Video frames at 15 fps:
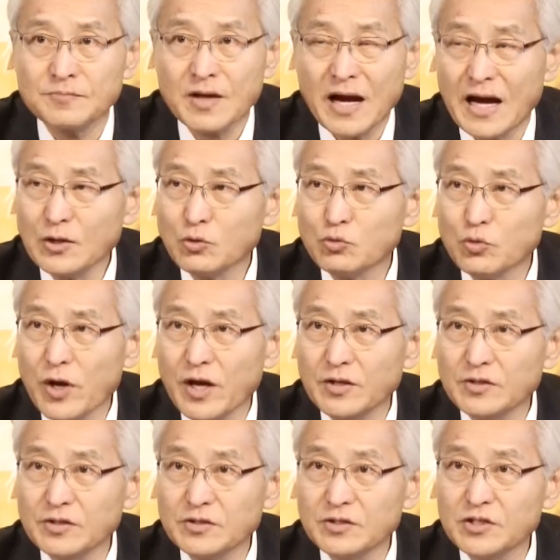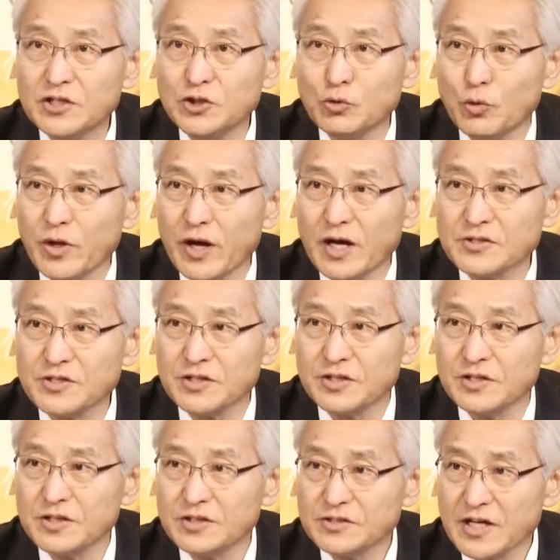한국에 있는 기도원에 가서
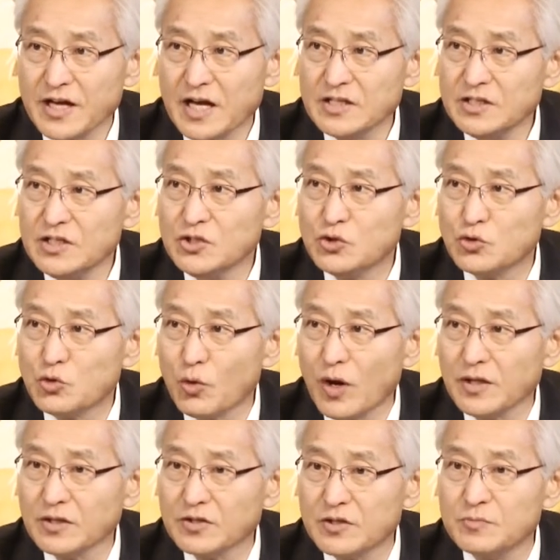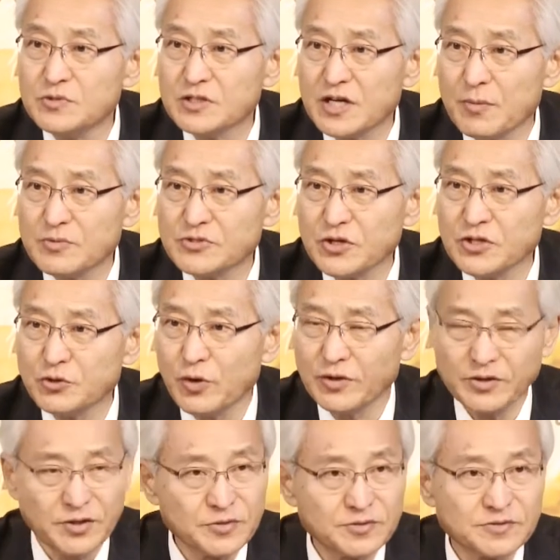자기가 2주 동안 금식하면서
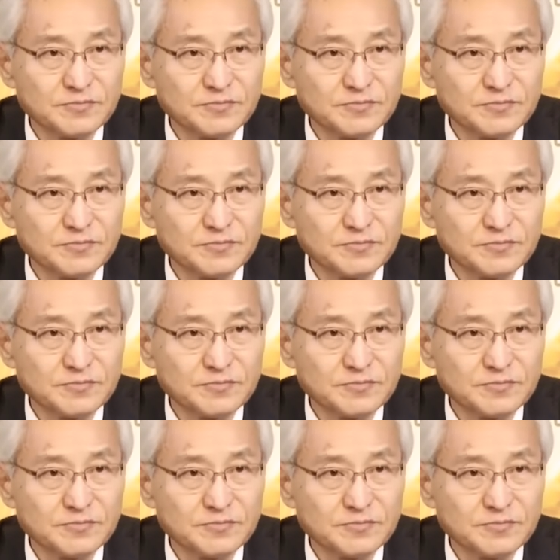기도했대요.